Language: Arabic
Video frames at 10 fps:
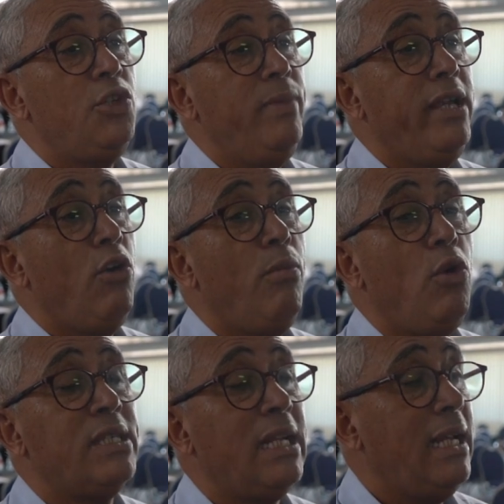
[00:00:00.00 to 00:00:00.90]
الجمعيه وما
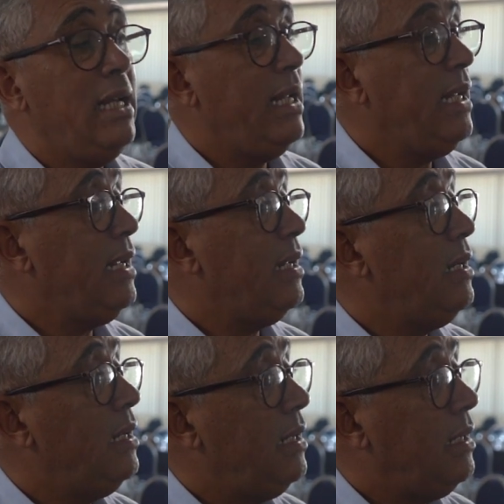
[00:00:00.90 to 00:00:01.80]
وصل اليه
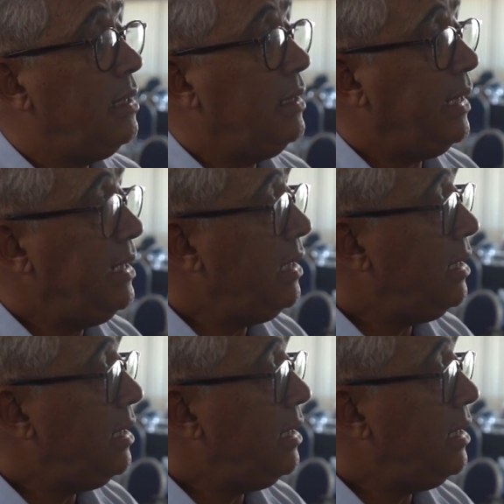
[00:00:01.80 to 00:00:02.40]
يعني